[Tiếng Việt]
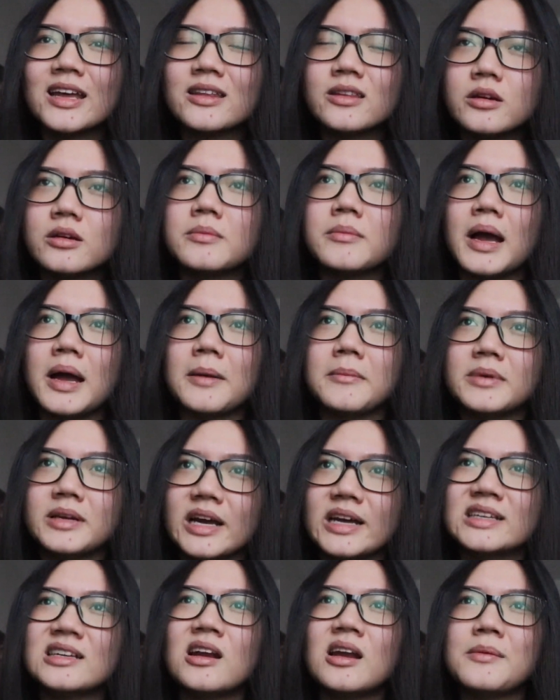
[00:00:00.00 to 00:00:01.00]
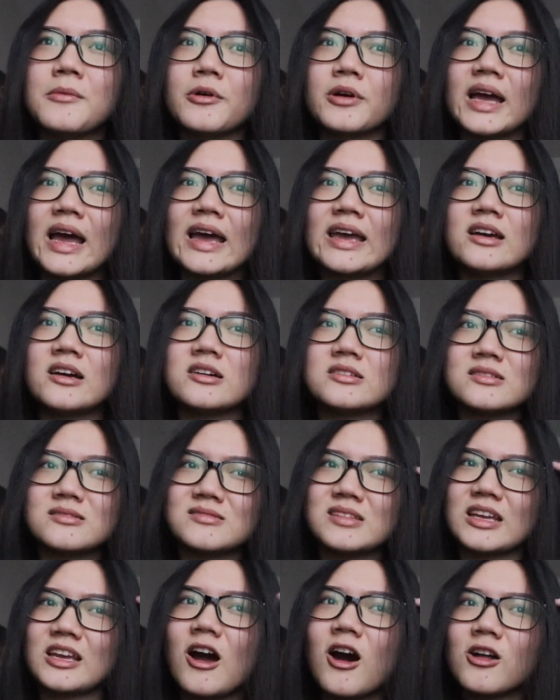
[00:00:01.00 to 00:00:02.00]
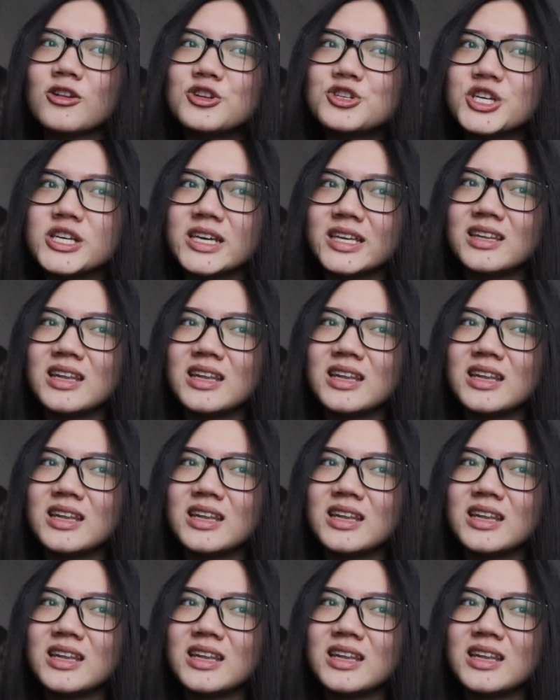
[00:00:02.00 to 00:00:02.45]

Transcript: nhưng mà mình nghĩ đó là một cái ờ, psychology